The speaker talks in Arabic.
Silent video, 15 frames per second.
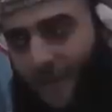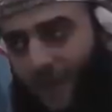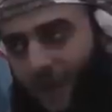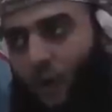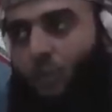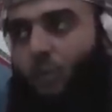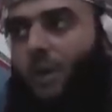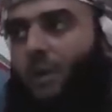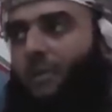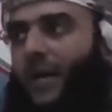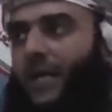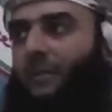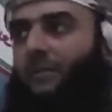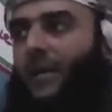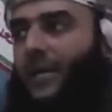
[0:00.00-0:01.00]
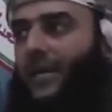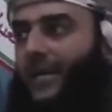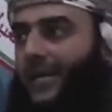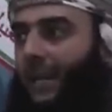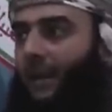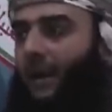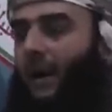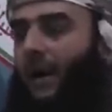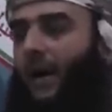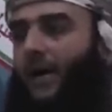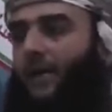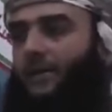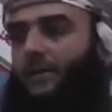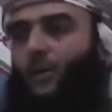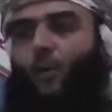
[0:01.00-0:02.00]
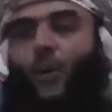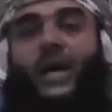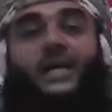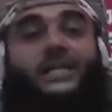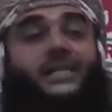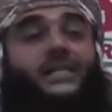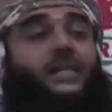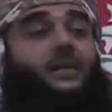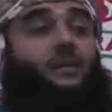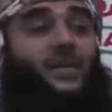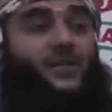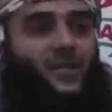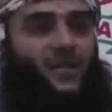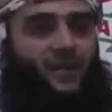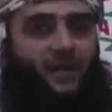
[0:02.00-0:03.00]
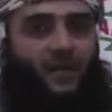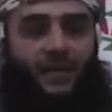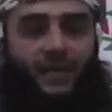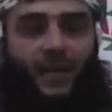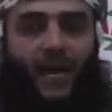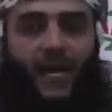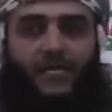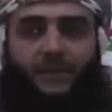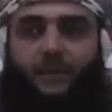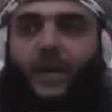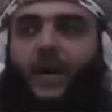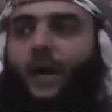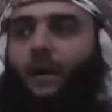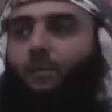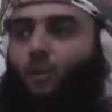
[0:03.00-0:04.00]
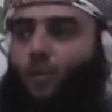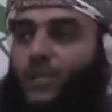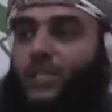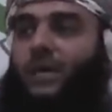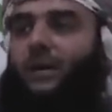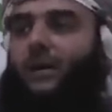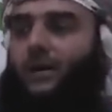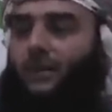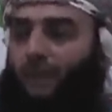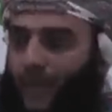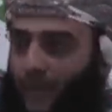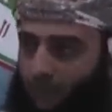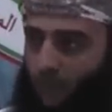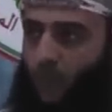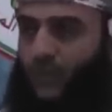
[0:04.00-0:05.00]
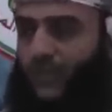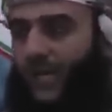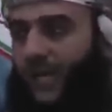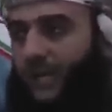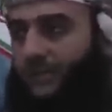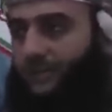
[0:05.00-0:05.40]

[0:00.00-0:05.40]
عموما بعد معركة القاع وهزيمة أتباع موسى بن موسى